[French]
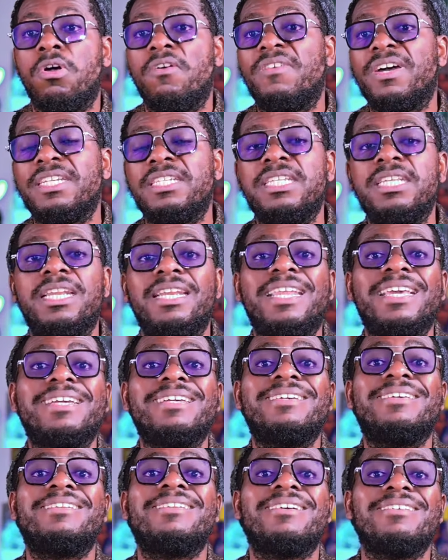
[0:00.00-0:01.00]
on va dire, les
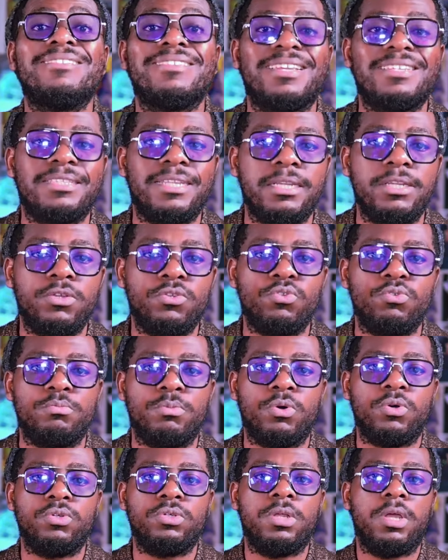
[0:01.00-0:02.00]
grands ateliers du
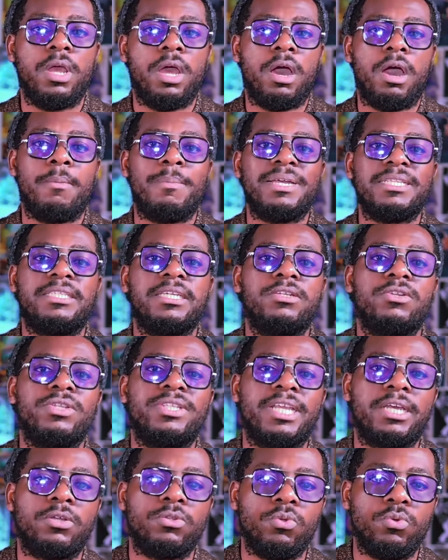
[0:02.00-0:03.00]
monde en matière de
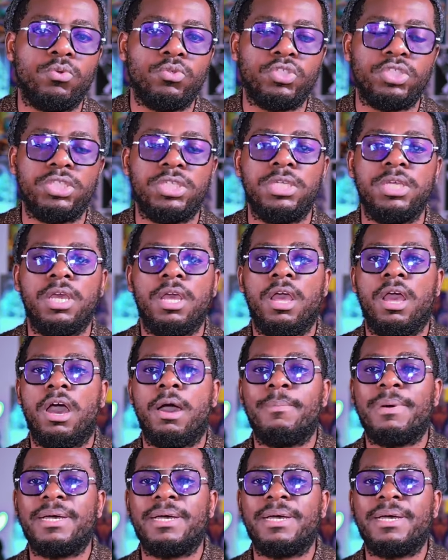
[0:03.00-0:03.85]
technologie, en